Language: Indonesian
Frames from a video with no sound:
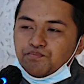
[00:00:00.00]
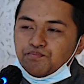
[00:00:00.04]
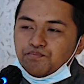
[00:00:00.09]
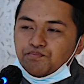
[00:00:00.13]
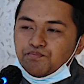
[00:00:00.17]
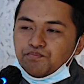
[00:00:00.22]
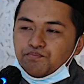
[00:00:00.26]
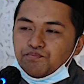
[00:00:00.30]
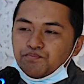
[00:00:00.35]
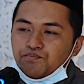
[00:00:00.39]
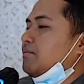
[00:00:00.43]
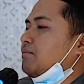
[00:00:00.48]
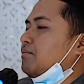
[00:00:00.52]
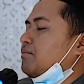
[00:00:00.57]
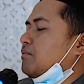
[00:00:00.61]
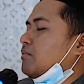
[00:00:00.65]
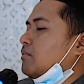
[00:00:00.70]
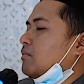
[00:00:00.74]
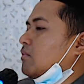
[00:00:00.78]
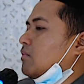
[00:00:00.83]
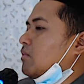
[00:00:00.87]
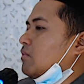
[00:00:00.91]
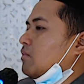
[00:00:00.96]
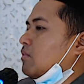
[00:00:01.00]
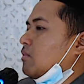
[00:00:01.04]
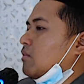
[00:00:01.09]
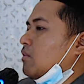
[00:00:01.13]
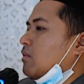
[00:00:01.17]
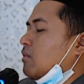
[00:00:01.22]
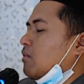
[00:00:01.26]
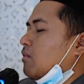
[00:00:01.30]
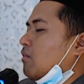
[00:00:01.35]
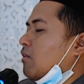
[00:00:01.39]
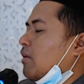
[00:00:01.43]
Hadirin
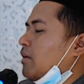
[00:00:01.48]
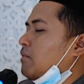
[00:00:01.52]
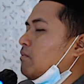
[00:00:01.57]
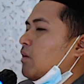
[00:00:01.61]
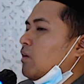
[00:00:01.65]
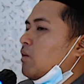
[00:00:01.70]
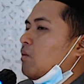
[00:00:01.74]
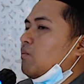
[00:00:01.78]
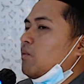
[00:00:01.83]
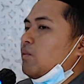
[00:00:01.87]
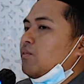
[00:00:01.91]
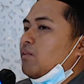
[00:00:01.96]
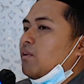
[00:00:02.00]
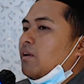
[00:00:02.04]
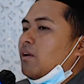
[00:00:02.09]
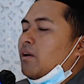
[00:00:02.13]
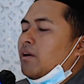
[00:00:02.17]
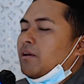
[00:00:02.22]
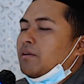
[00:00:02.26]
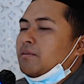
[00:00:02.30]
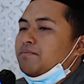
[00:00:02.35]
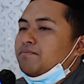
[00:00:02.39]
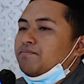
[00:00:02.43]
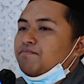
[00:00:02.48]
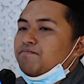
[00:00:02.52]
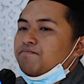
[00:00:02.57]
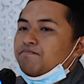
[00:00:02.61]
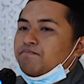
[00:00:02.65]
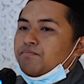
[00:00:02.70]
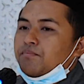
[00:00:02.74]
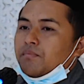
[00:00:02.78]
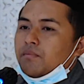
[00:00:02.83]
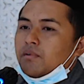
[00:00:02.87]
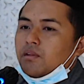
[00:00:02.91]
الله
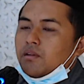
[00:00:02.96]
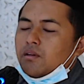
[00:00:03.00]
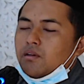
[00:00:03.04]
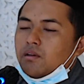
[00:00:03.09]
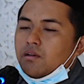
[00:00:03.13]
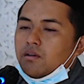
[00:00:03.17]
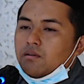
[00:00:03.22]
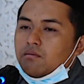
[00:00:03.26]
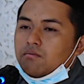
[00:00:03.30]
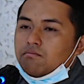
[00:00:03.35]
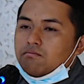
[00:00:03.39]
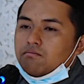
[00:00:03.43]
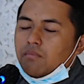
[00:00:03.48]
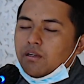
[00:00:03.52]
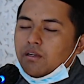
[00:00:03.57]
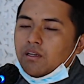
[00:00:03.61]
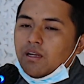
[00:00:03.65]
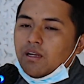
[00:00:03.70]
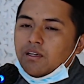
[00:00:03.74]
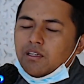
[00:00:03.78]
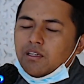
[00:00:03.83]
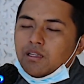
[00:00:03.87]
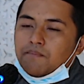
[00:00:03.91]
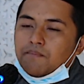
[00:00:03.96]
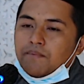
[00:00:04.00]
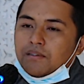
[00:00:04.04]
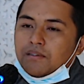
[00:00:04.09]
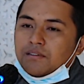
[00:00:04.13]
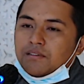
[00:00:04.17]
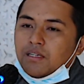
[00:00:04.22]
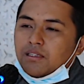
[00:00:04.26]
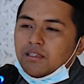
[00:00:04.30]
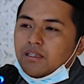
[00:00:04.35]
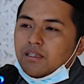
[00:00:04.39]
Marilah kita
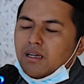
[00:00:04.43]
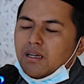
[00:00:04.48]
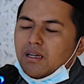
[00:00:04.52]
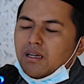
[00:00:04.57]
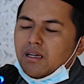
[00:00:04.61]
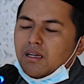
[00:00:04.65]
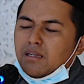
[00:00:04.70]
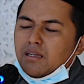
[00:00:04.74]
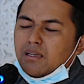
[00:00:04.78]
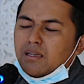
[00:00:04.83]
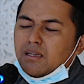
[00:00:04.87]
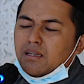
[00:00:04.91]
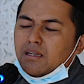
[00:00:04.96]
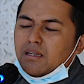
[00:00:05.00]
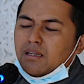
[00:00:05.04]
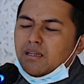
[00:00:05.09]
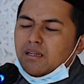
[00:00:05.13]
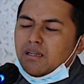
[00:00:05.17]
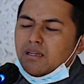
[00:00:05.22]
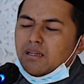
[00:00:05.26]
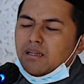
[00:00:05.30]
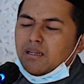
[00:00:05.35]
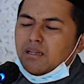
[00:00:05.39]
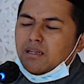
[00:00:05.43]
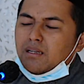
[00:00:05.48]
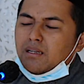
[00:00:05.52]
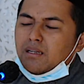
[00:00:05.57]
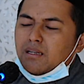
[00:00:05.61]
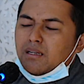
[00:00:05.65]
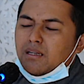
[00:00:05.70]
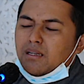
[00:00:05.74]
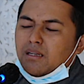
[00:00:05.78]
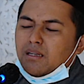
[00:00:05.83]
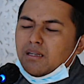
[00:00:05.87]
panjatkan puji dan syukur
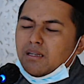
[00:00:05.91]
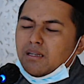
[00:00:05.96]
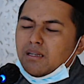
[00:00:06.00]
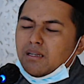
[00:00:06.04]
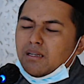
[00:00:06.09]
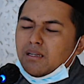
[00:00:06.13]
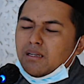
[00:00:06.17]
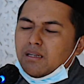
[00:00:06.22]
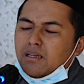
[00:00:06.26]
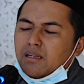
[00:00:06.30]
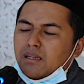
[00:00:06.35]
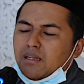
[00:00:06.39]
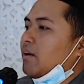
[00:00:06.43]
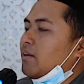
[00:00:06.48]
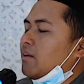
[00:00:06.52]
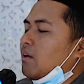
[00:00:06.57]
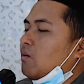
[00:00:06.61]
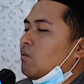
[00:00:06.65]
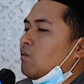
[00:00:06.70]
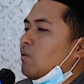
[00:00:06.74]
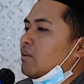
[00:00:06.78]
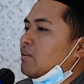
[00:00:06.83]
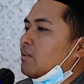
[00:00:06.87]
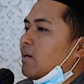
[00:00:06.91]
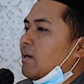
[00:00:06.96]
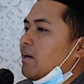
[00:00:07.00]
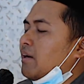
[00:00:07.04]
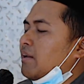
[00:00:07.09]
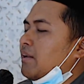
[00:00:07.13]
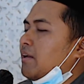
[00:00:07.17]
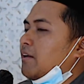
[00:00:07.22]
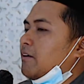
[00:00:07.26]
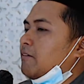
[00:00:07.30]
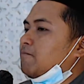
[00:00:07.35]
kehadirat Allah Subhanahu wa
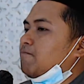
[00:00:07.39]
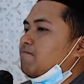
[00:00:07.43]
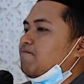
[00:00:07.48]
taala.